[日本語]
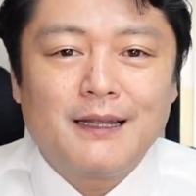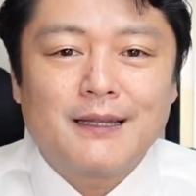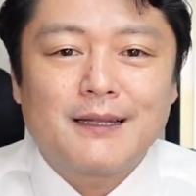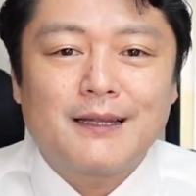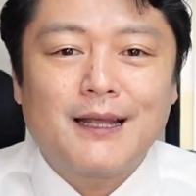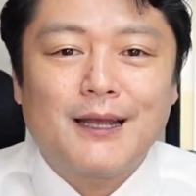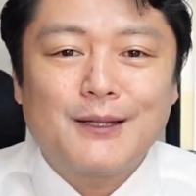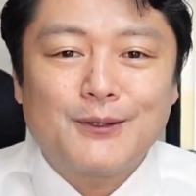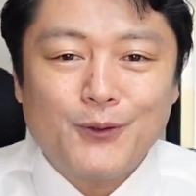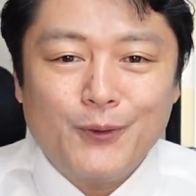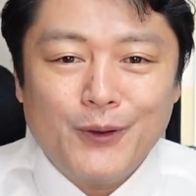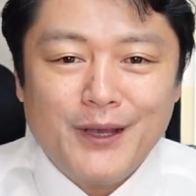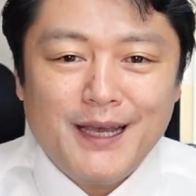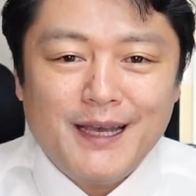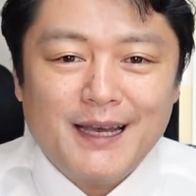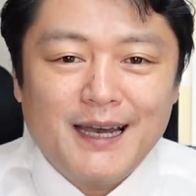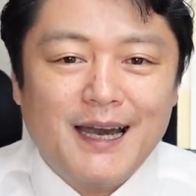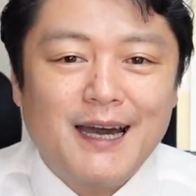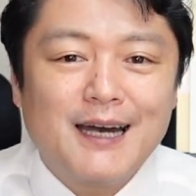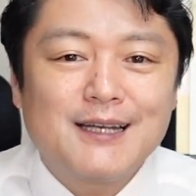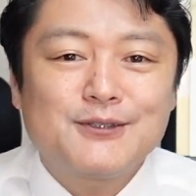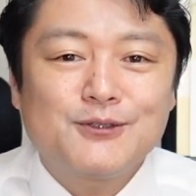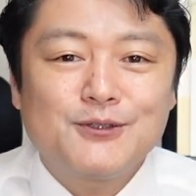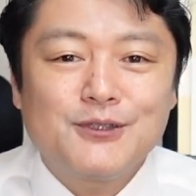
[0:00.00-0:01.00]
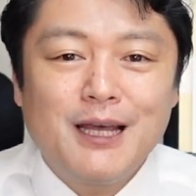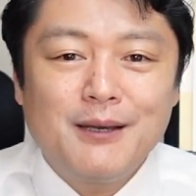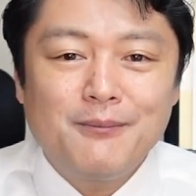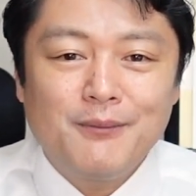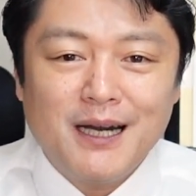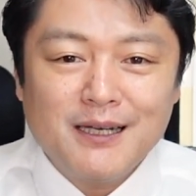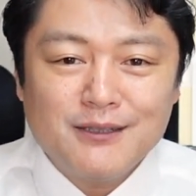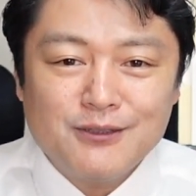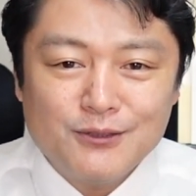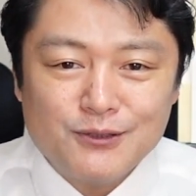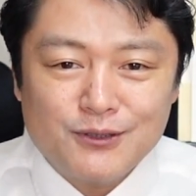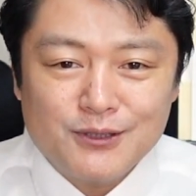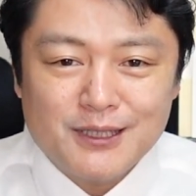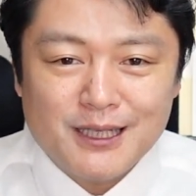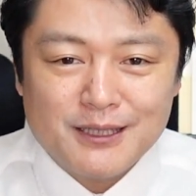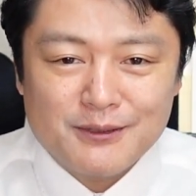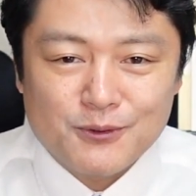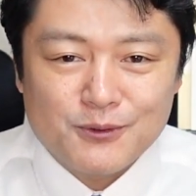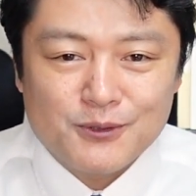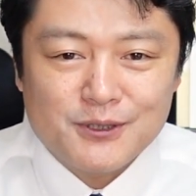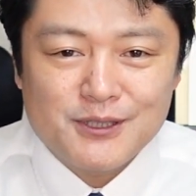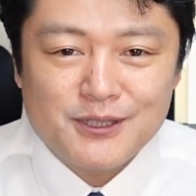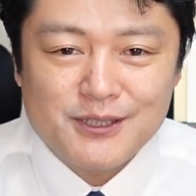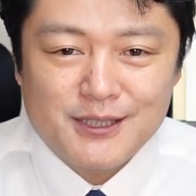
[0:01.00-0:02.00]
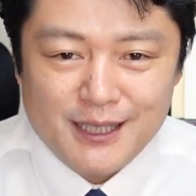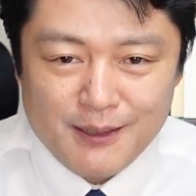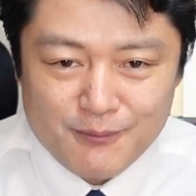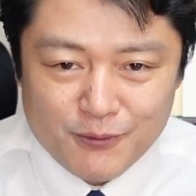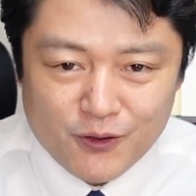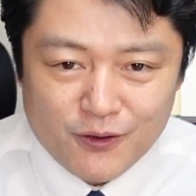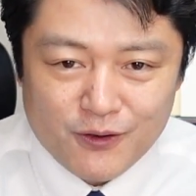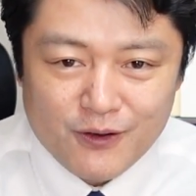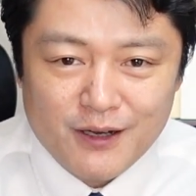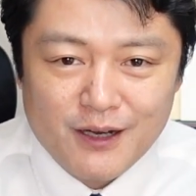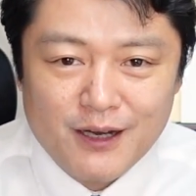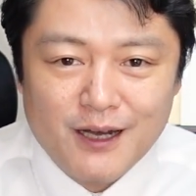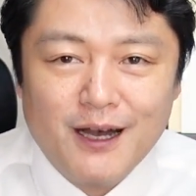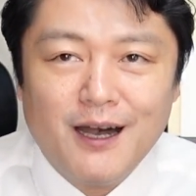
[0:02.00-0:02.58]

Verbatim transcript: たとえ外れまくったとしても、